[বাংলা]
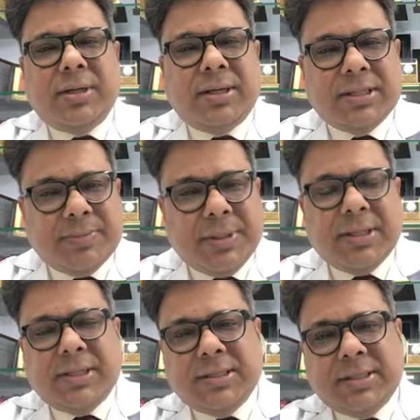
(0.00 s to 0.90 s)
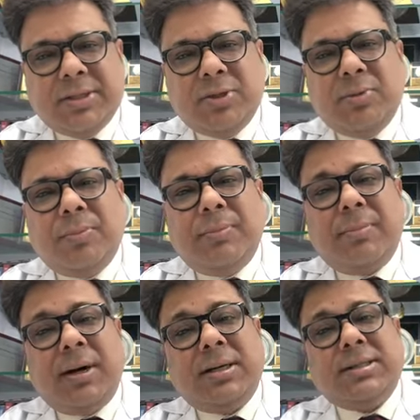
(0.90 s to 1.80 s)
রেসপিরেটরি সিনড্রোম বা
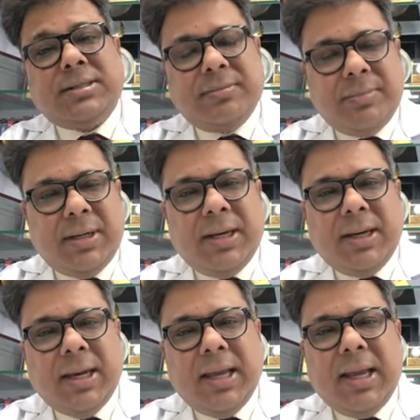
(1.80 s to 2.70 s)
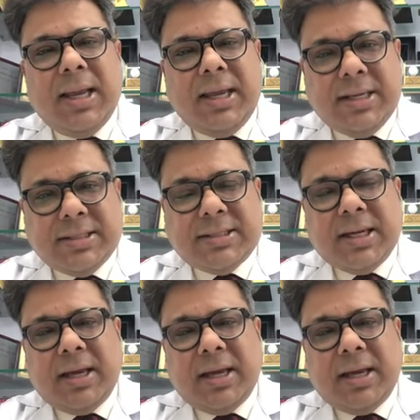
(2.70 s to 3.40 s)
মার্স মিডল ইস্ট